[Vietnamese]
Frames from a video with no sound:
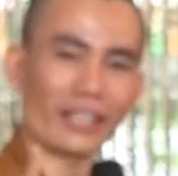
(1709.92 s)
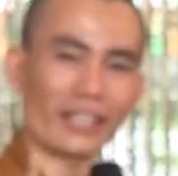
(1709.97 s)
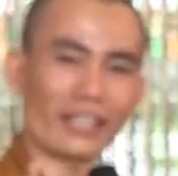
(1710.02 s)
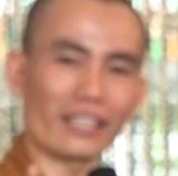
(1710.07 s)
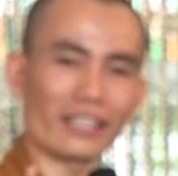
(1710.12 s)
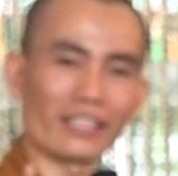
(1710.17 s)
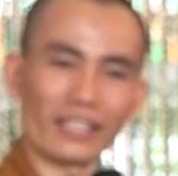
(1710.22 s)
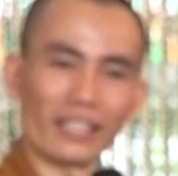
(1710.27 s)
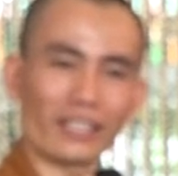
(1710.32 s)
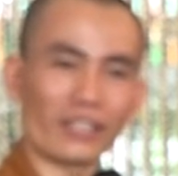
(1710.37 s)

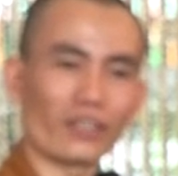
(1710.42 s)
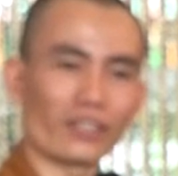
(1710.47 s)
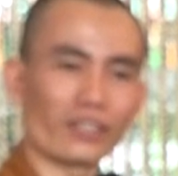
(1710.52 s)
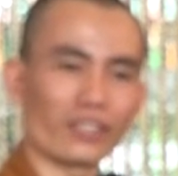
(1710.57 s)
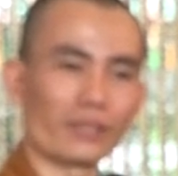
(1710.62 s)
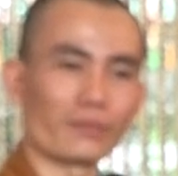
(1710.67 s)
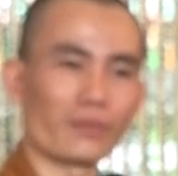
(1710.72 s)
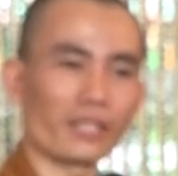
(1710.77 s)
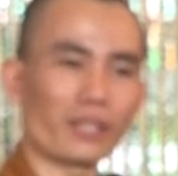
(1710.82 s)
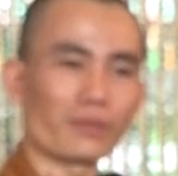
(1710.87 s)
này như là con
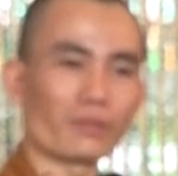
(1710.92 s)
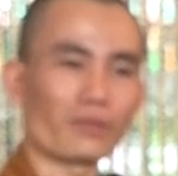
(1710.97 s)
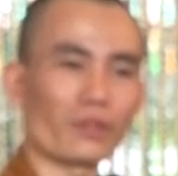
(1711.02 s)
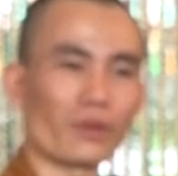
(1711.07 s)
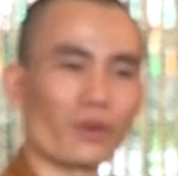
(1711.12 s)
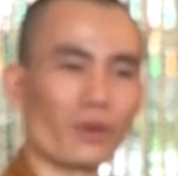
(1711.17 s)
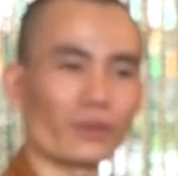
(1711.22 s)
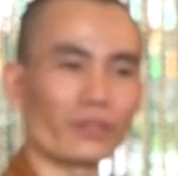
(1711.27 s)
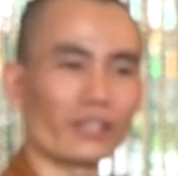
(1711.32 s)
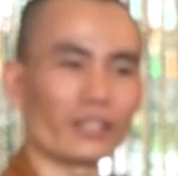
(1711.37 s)
người mà không
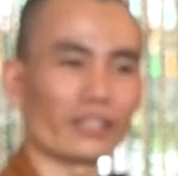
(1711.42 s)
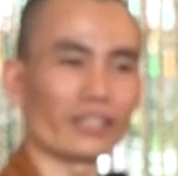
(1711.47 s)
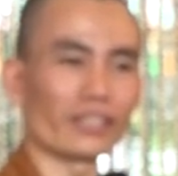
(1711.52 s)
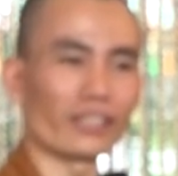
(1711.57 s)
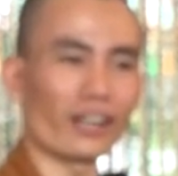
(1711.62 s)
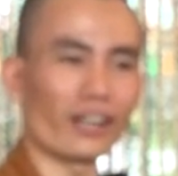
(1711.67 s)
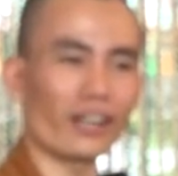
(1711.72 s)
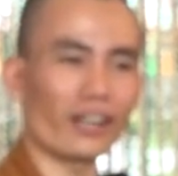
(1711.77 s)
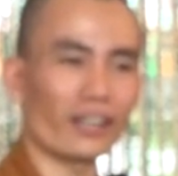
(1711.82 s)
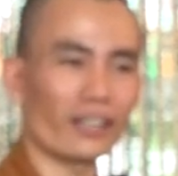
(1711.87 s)
khổ thì
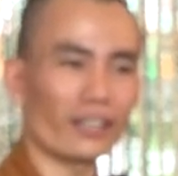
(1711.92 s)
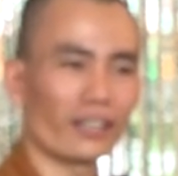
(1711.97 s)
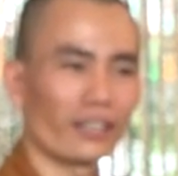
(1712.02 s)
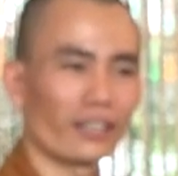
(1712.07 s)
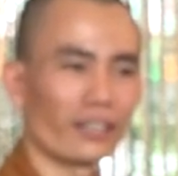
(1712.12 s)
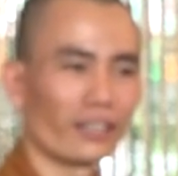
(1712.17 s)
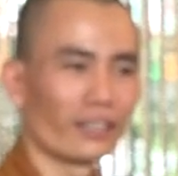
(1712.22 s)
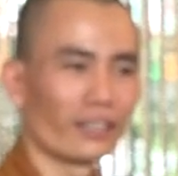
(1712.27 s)
người đó